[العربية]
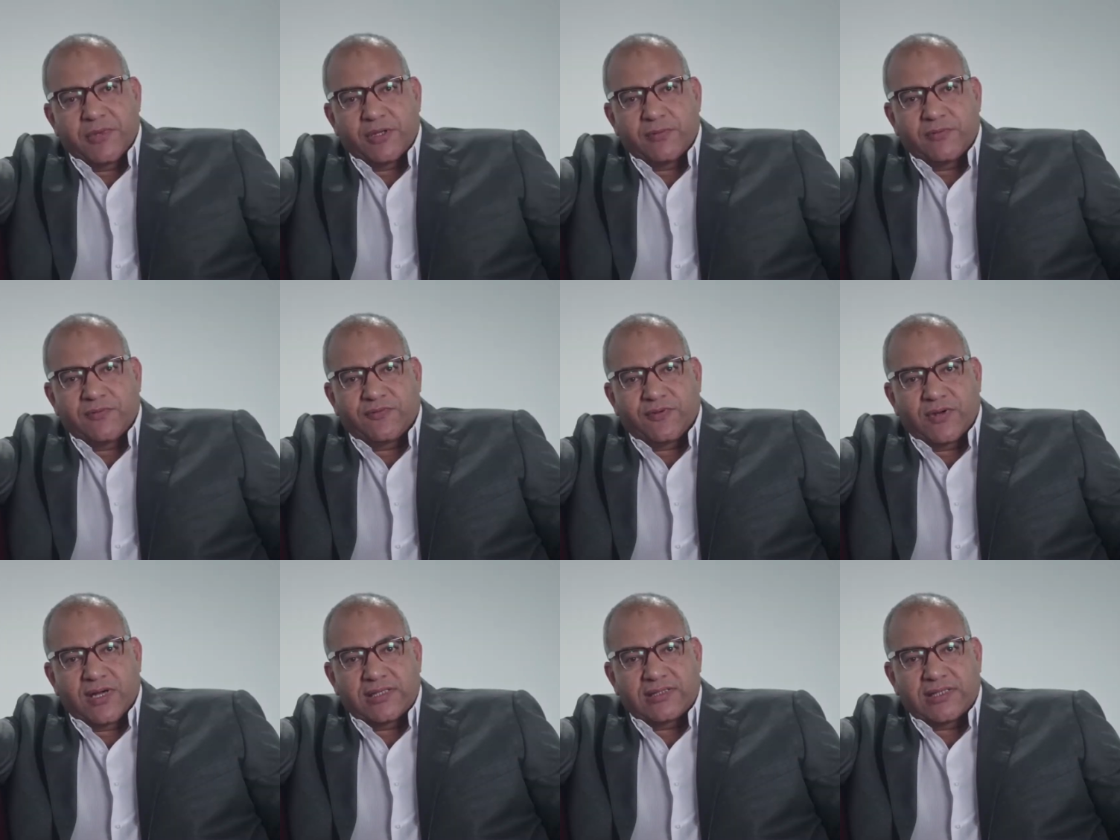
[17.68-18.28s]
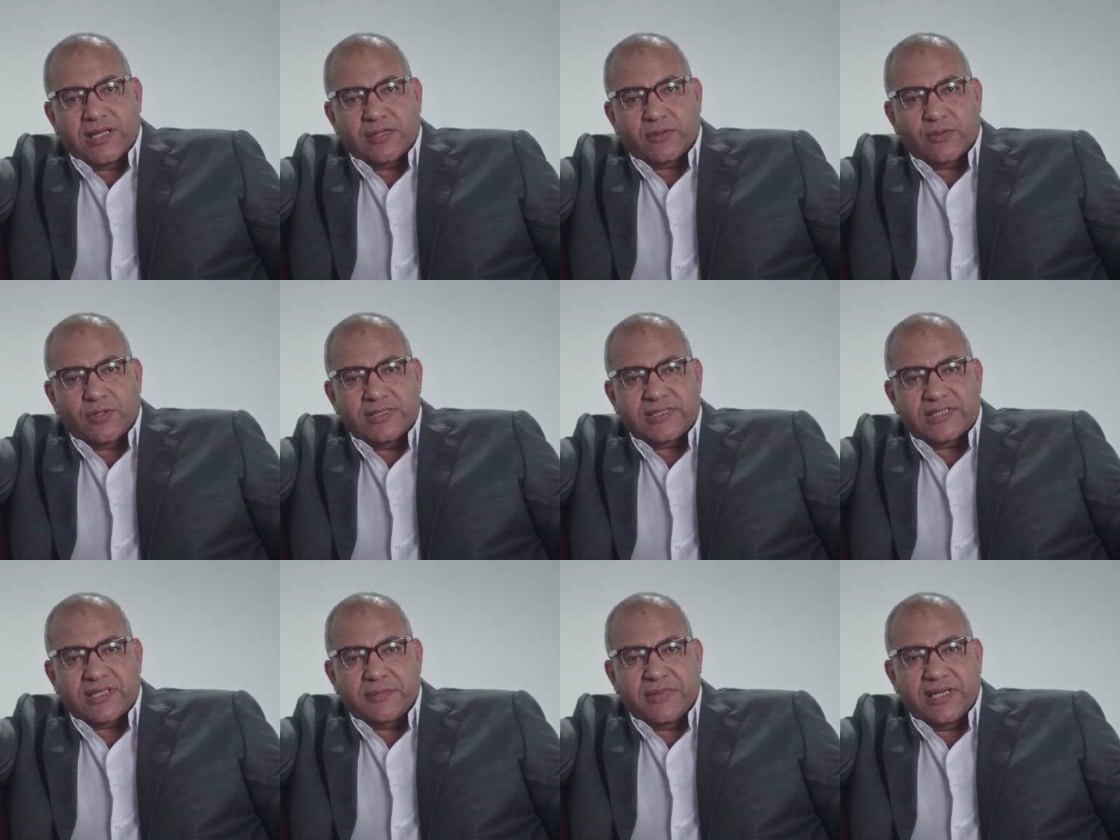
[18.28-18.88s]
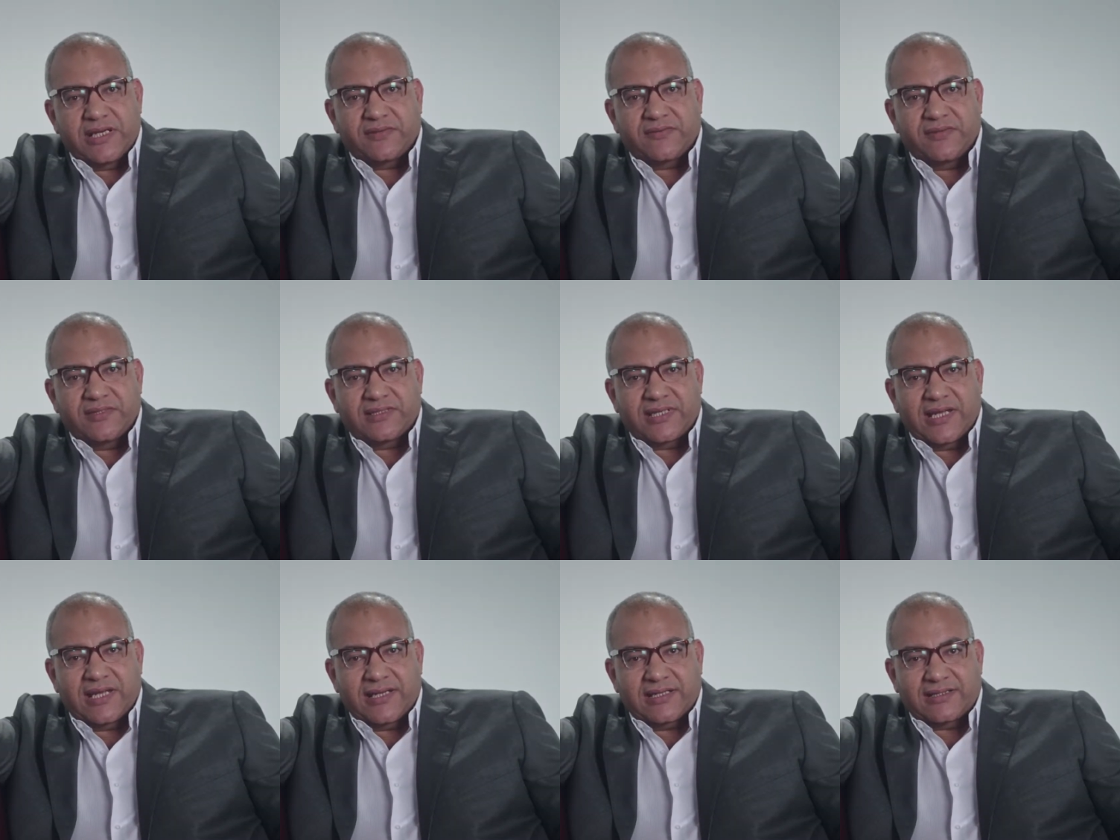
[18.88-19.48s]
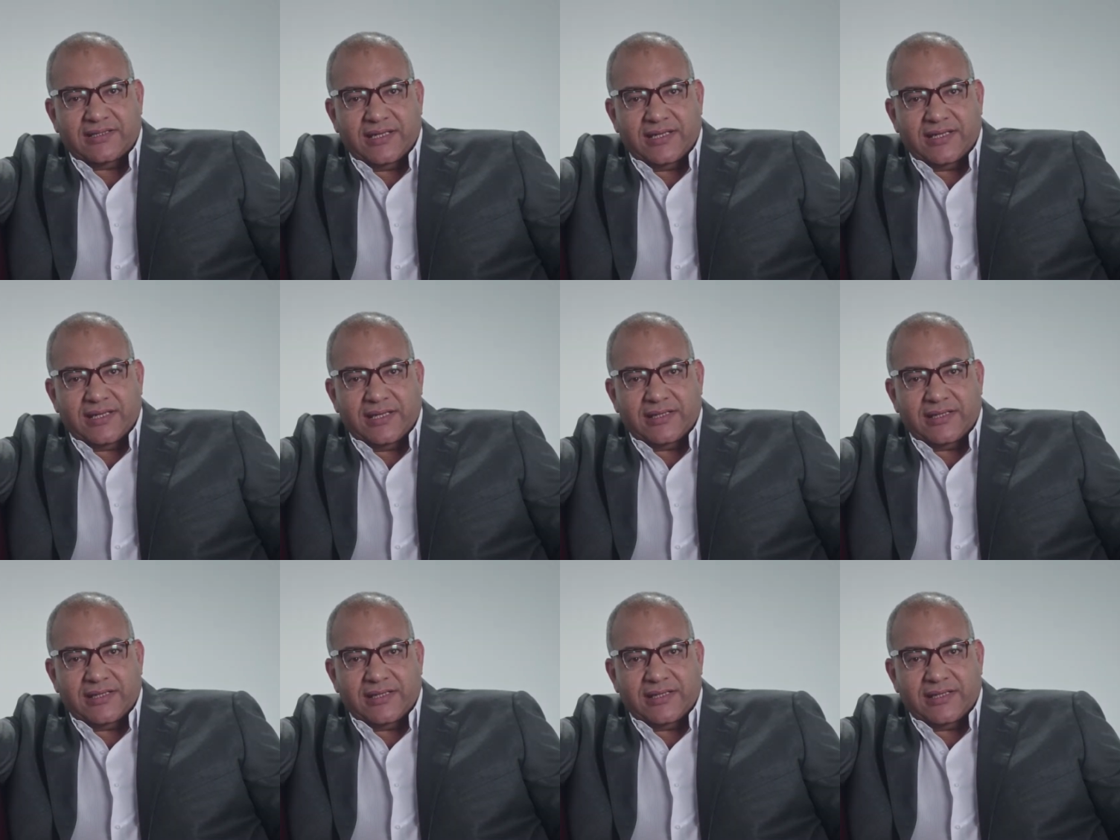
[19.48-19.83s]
بيومي فؤاد هيروح الزمالك في انتقالات